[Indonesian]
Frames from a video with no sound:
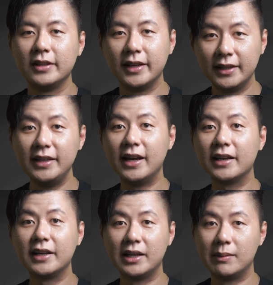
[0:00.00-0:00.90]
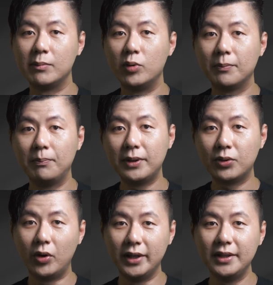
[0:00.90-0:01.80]
Ini yang akhirnya membuat
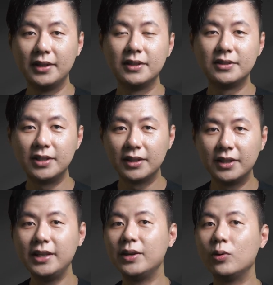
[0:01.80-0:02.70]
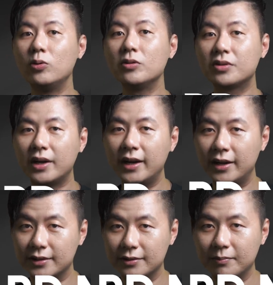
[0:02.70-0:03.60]
Bitcoin jadi ultra
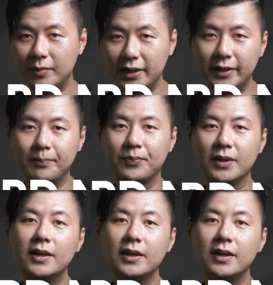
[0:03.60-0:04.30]
hard money.